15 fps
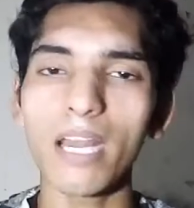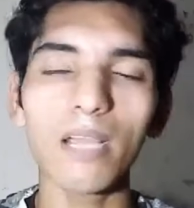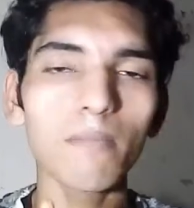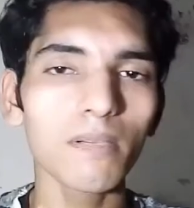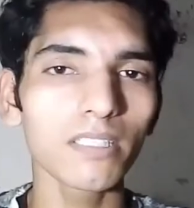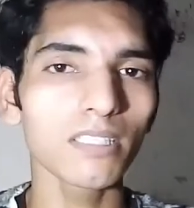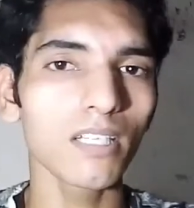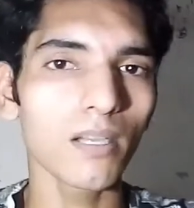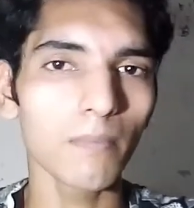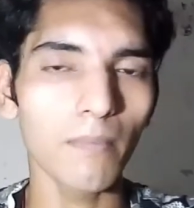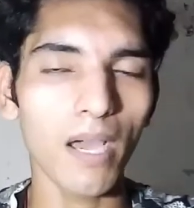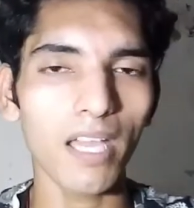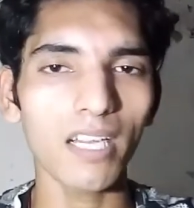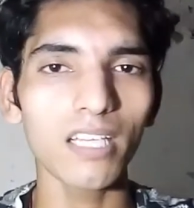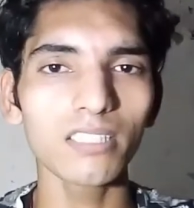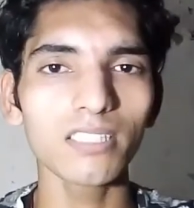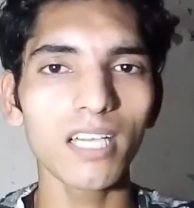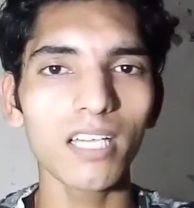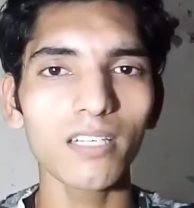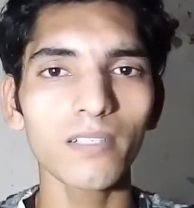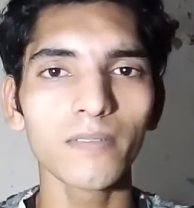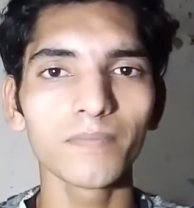बारह बारह
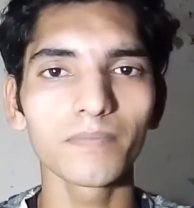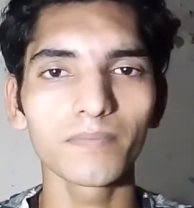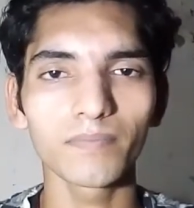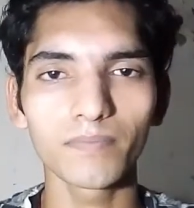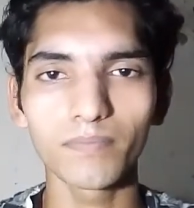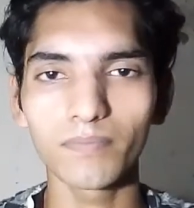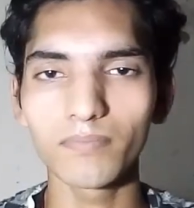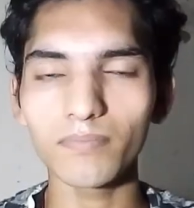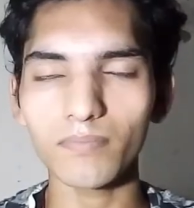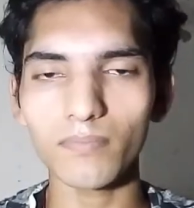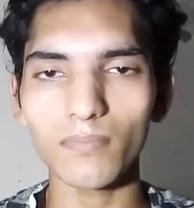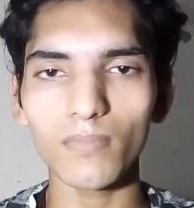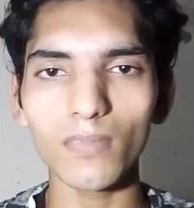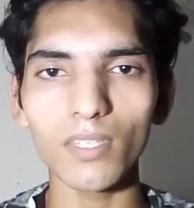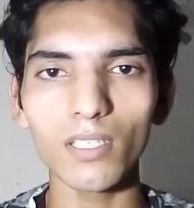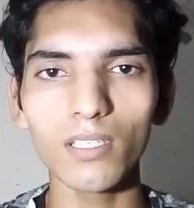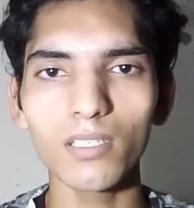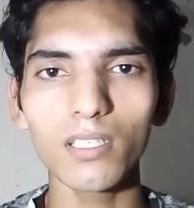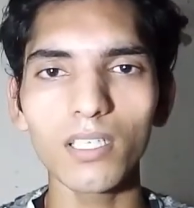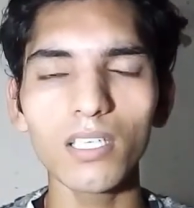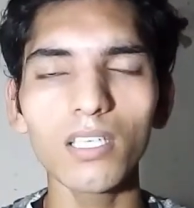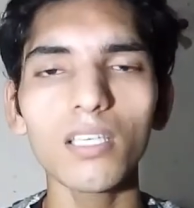हज़ार
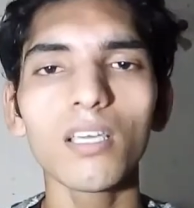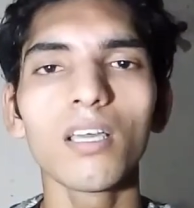की